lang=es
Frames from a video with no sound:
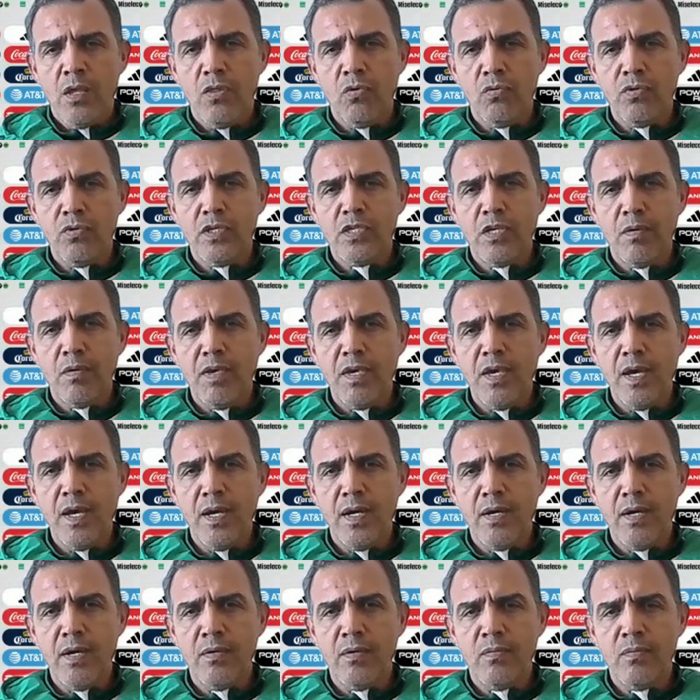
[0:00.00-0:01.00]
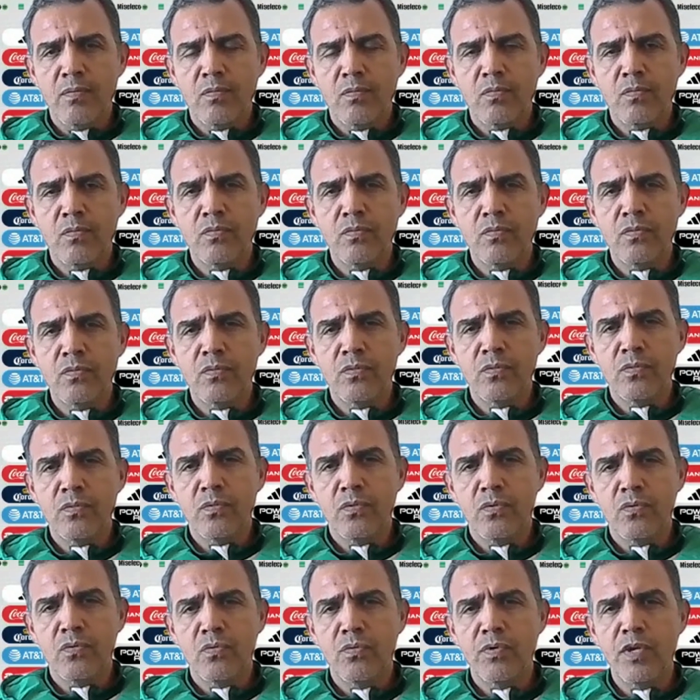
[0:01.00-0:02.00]
donde se veía
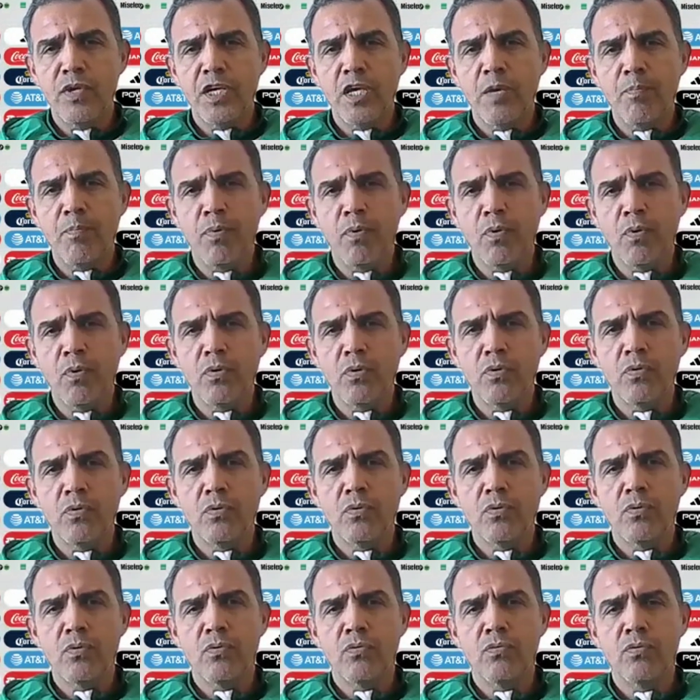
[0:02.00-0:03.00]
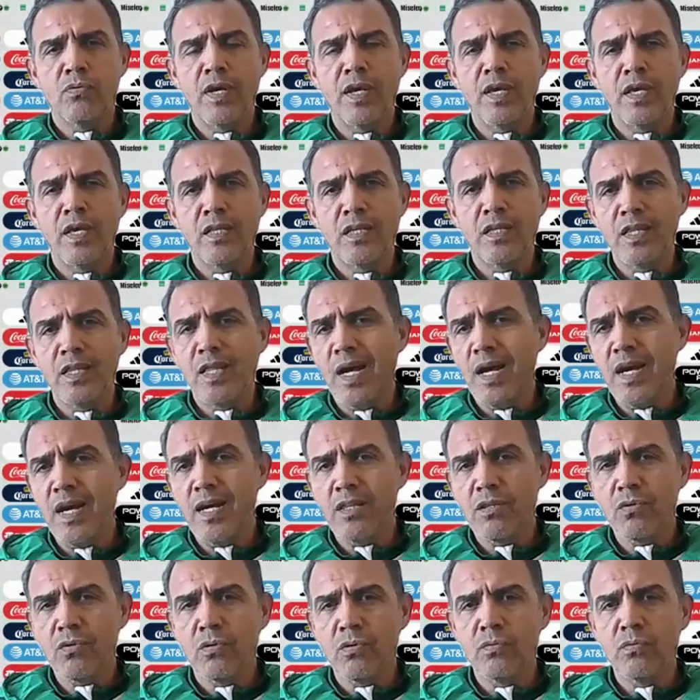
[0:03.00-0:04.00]
un, equipo con una
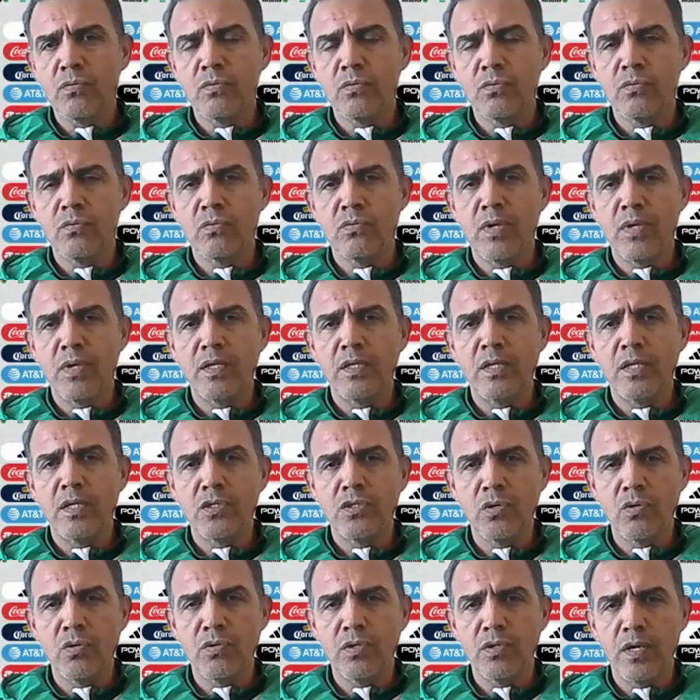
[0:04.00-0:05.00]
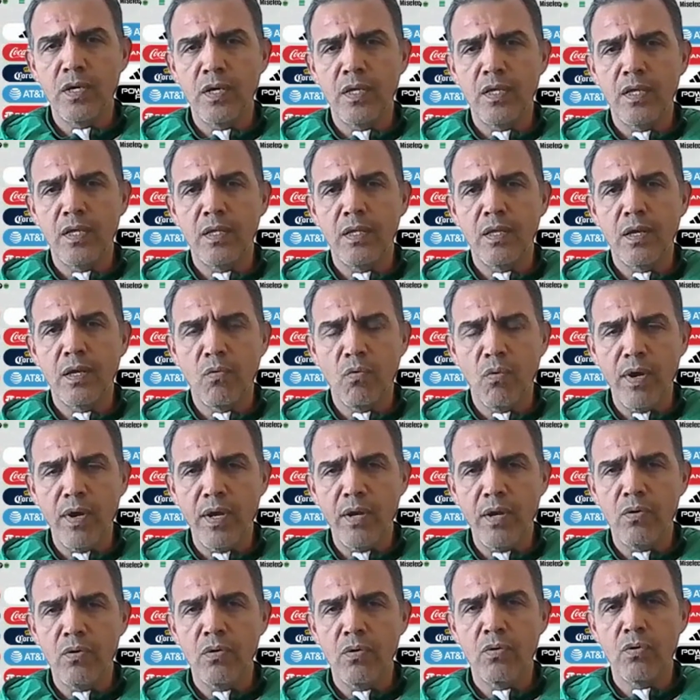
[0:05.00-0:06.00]
identidad, con una intención de, de
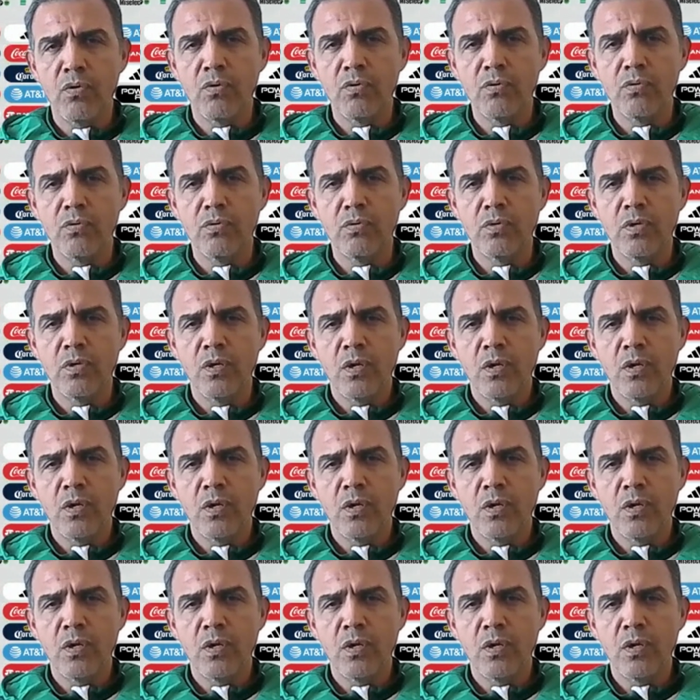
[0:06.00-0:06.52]
juego, con,